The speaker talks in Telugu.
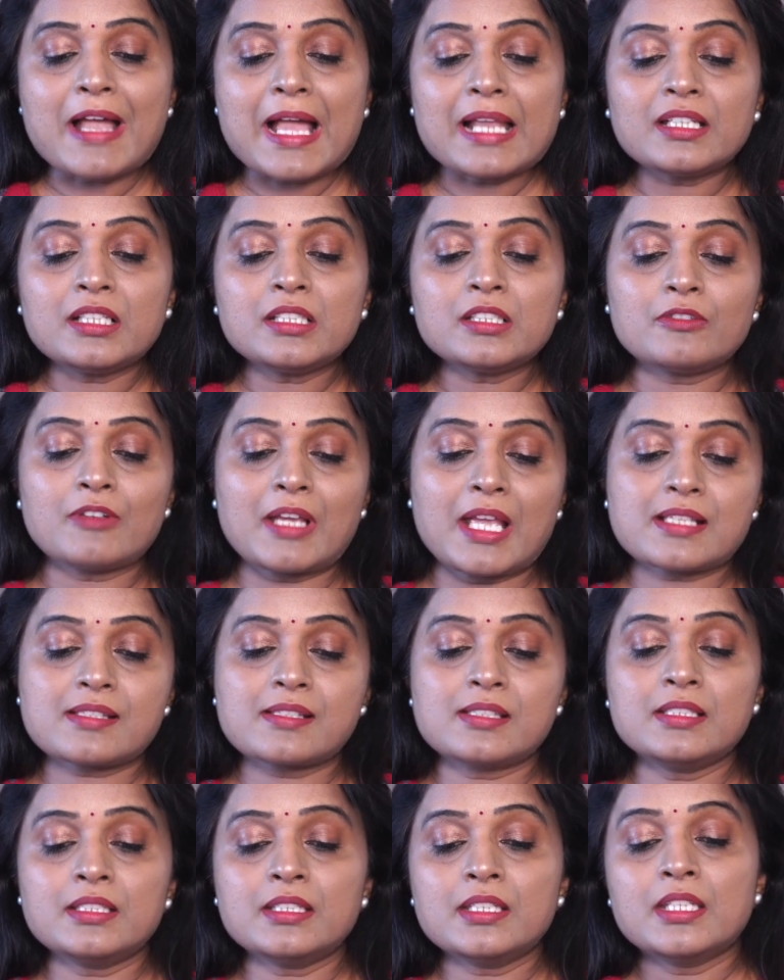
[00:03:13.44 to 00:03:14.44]
వ్యాలెంట్
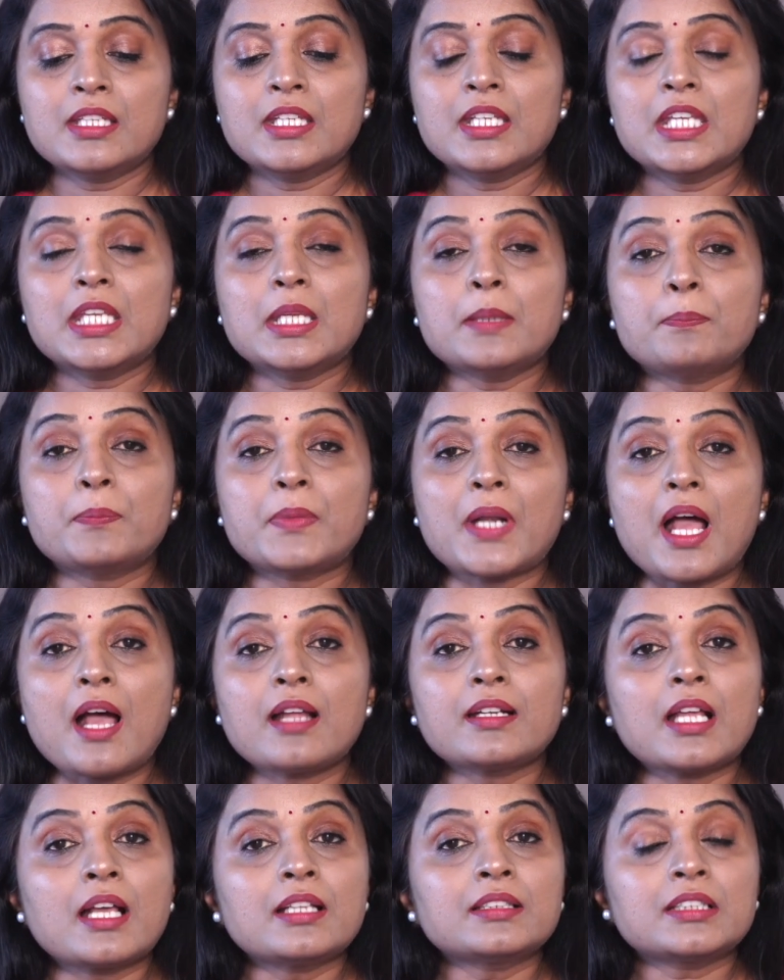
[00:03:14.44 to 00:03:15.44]
వ్యాక్సిన్ ఈ
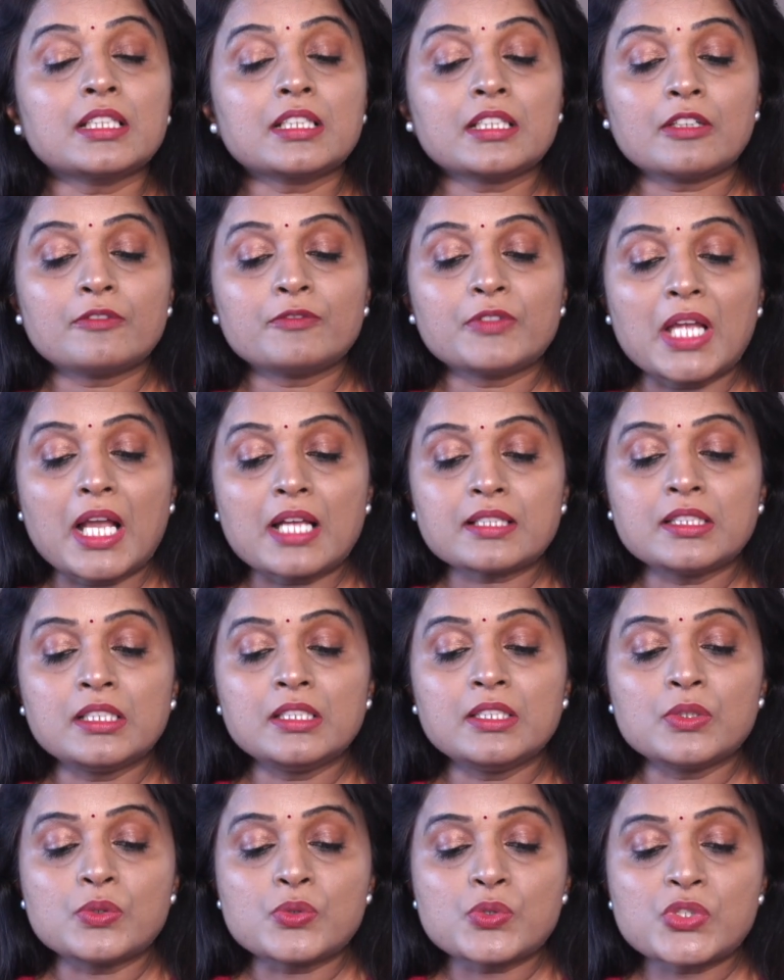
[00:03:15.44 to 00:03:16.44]
ప్రాణాంతక
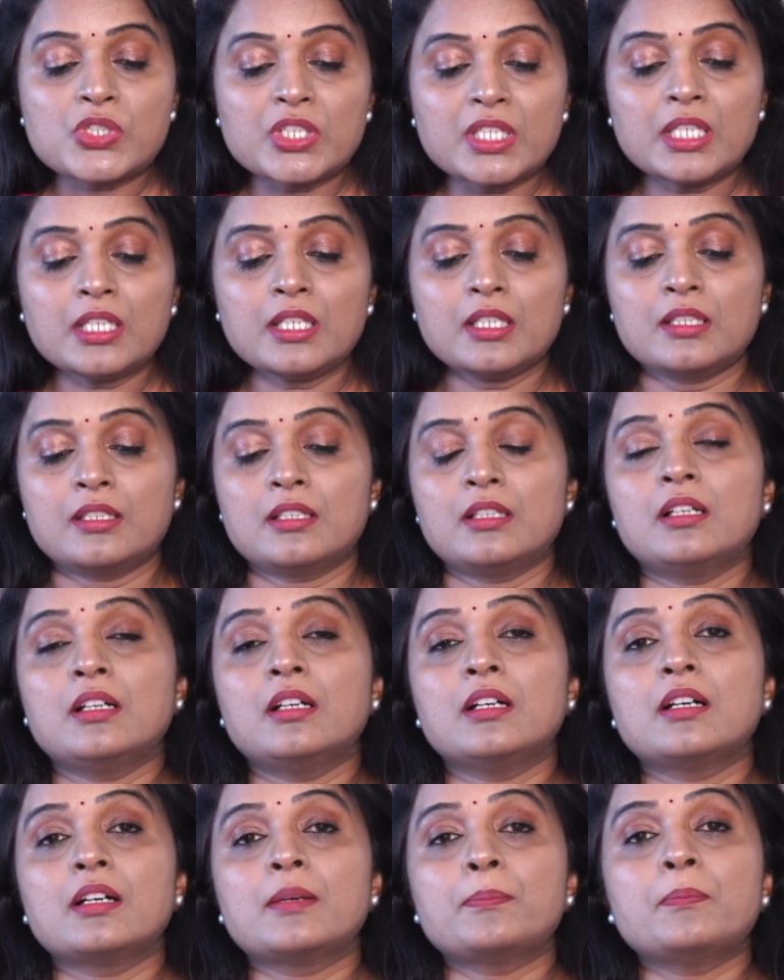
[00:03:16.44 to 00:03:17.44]
వ్యాధుల నుంచి
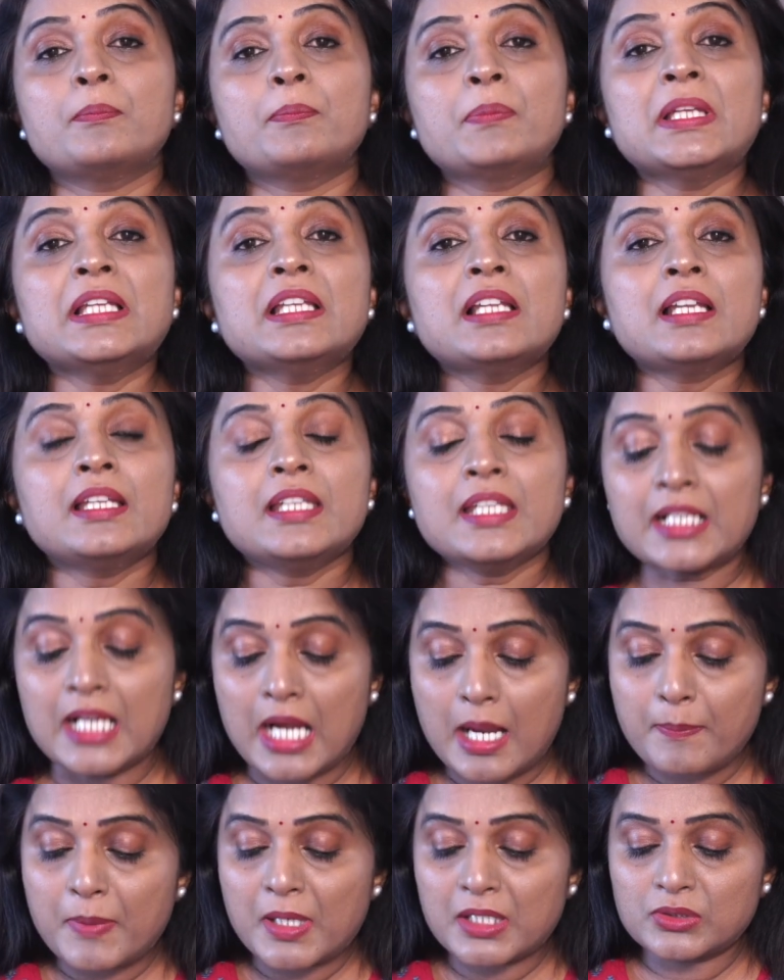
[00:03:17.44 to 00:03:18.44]
పిల్లల్ని
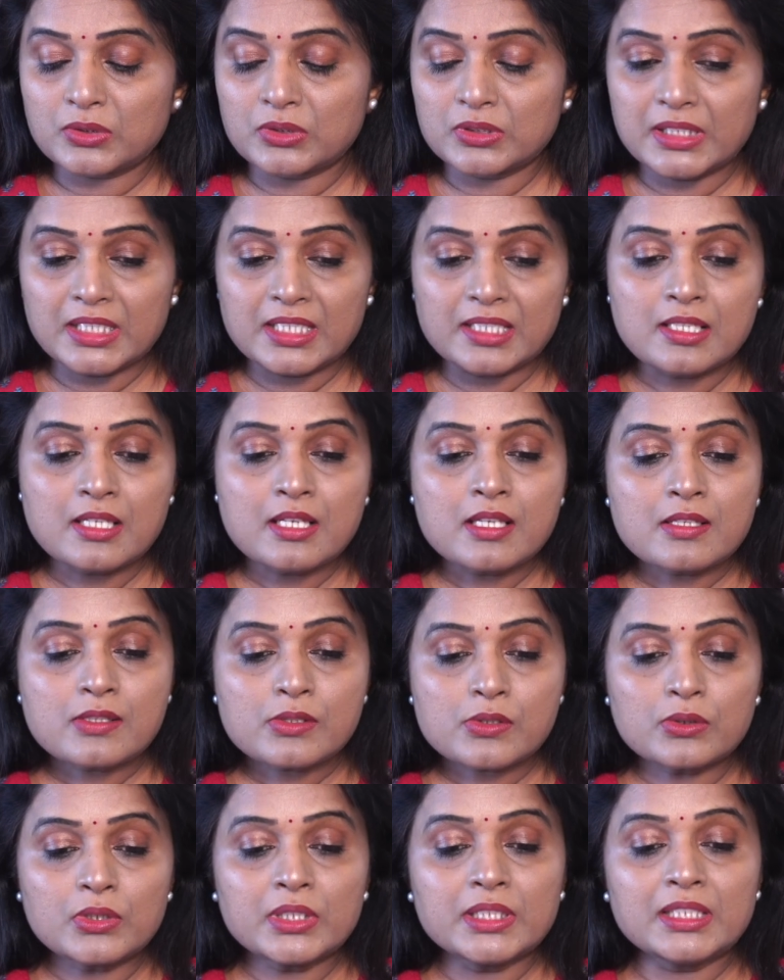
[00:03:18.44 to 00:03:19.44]
కాపాడుతుంది
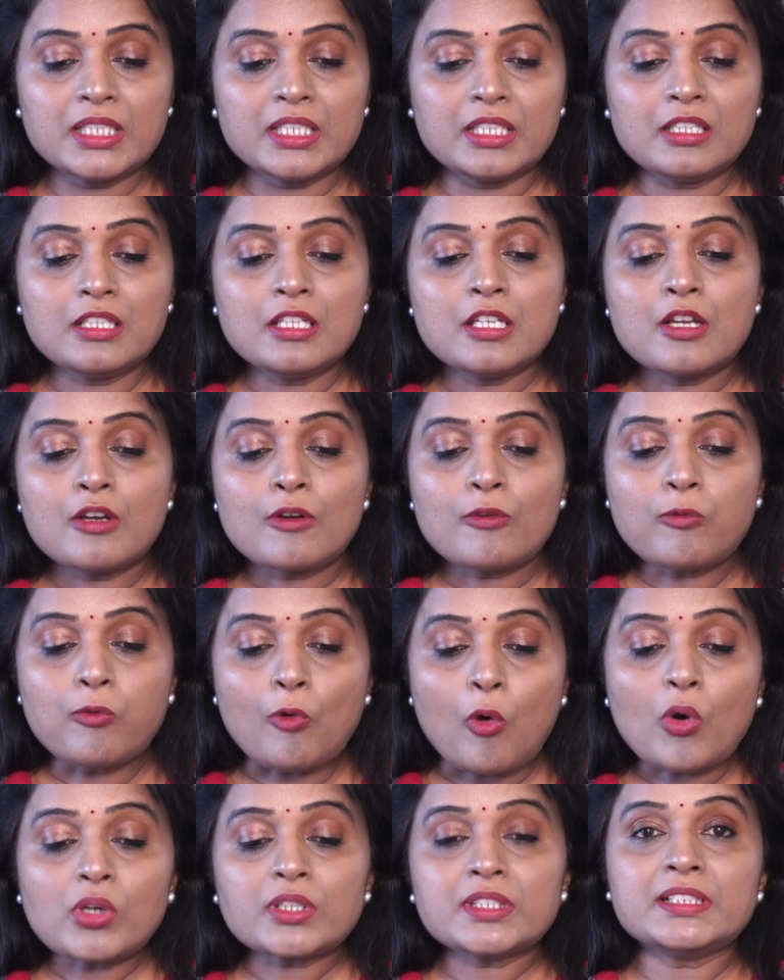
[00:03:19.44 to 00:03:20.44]
సో ఇది
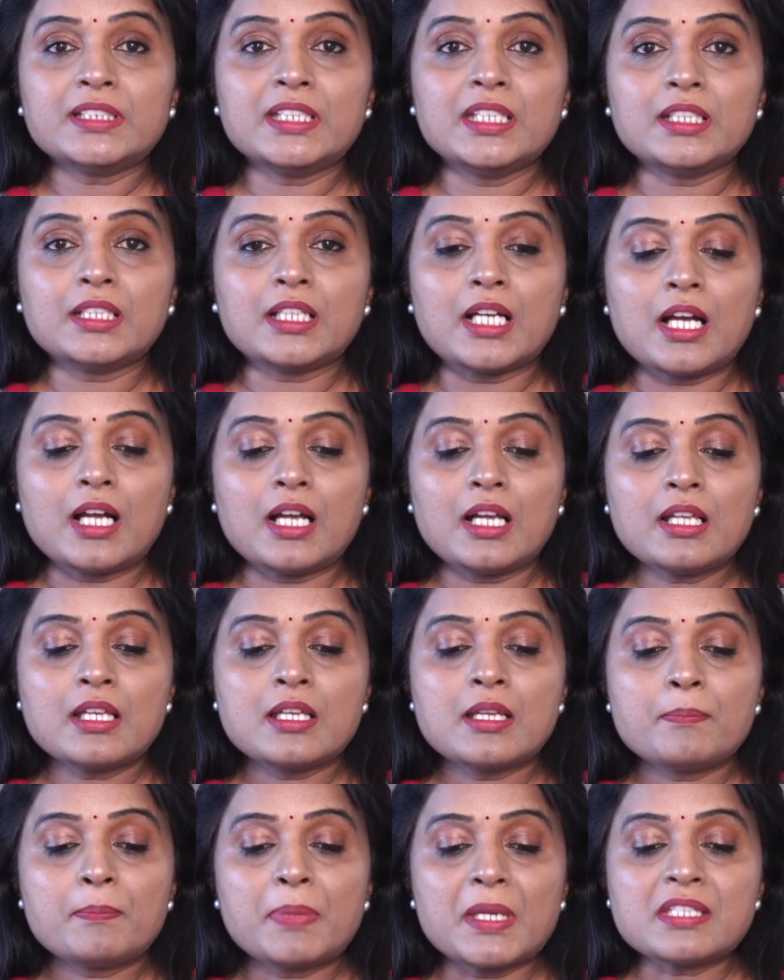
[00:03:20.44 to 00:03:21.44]
ఫోర్త్ టీకా
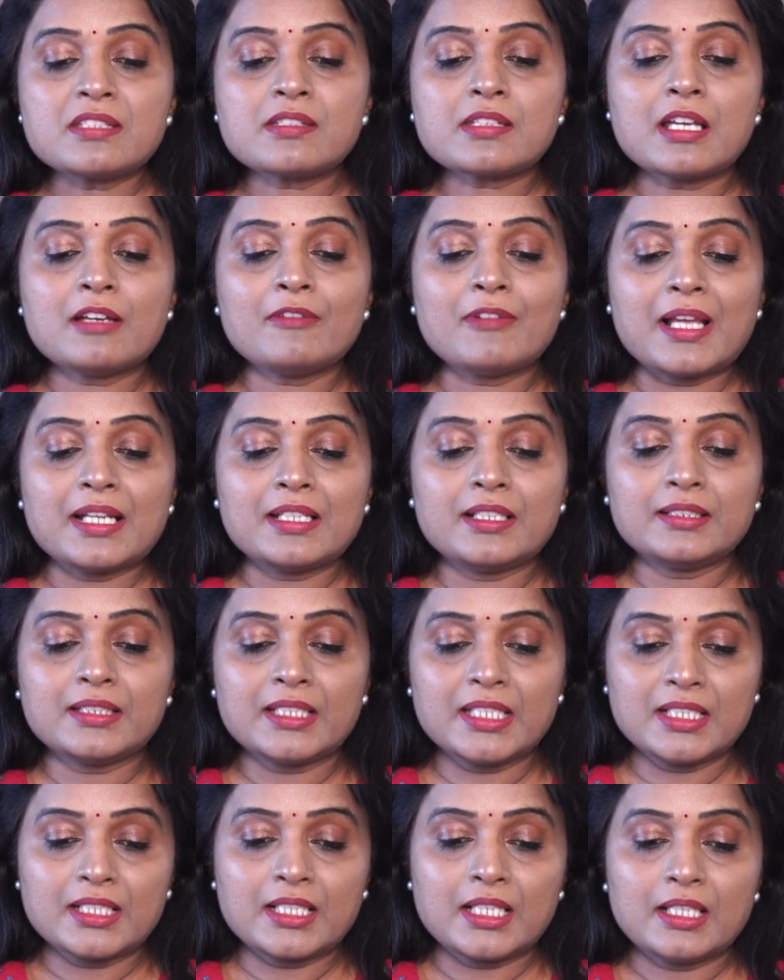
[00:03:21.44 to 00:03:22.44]
పెంటా
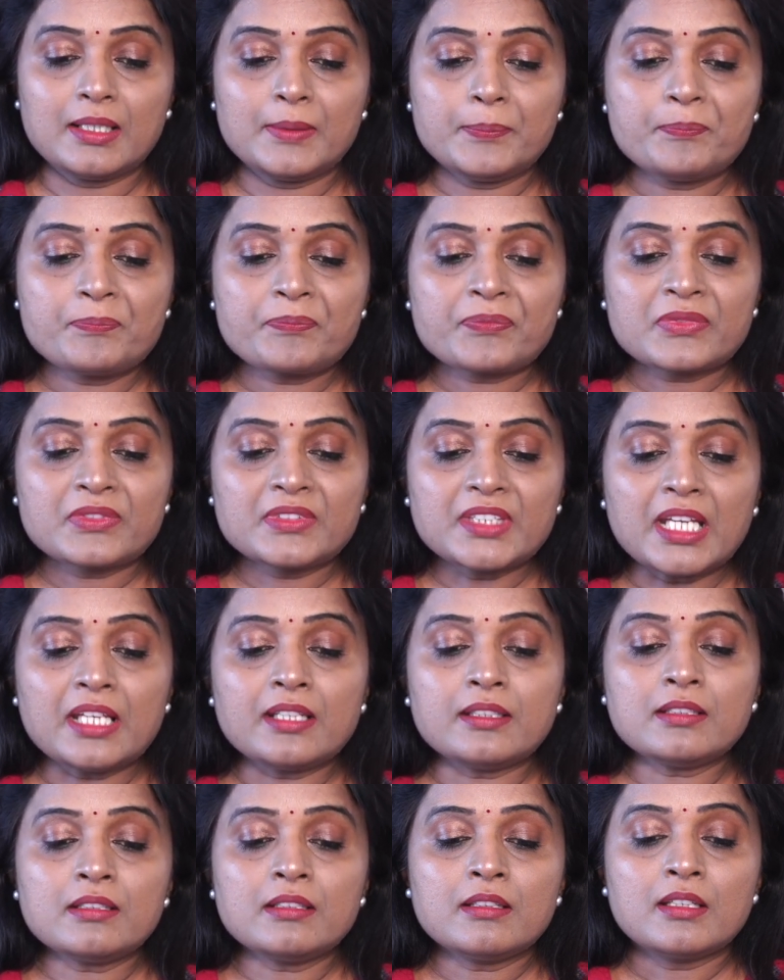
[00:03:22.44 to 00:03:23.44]
వ్యాలెంట్ టీకా
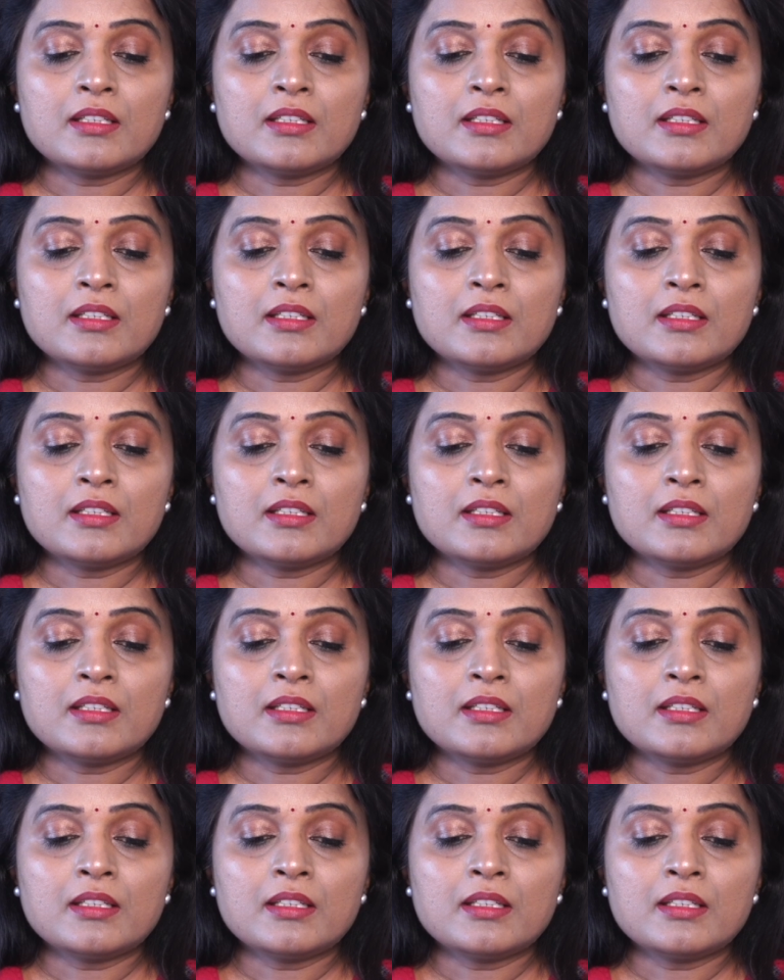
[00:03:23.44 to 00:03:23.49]
దెన్